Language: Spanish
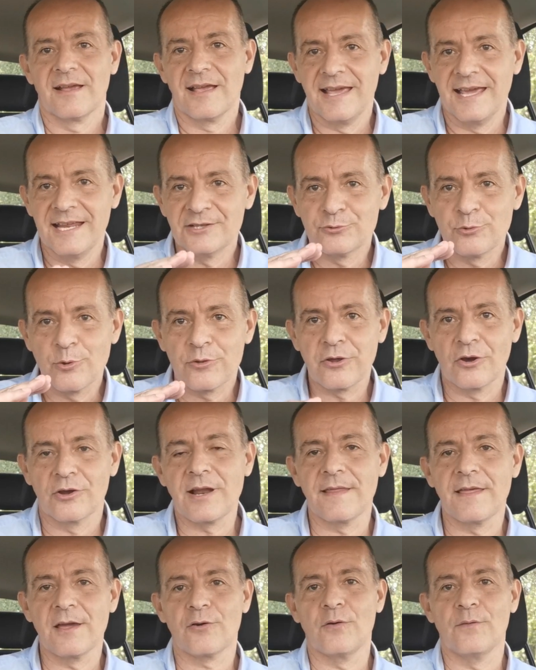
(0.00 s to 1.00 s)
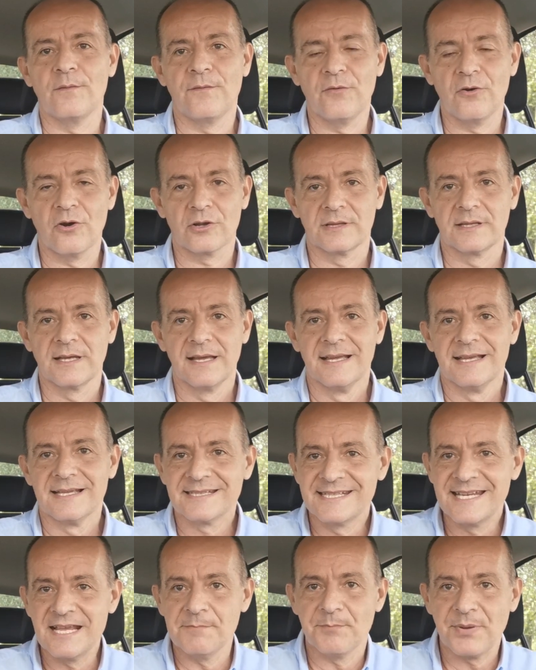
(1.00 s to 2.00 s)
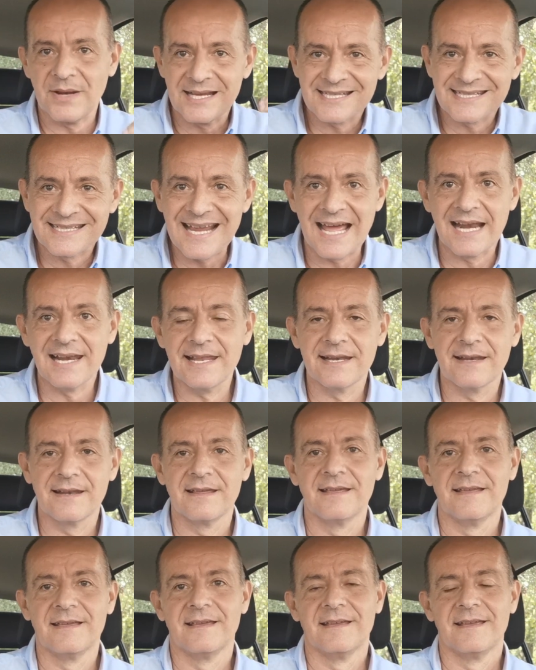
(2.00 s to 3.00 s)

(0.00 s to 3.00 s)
en su zona de confort, siempre salen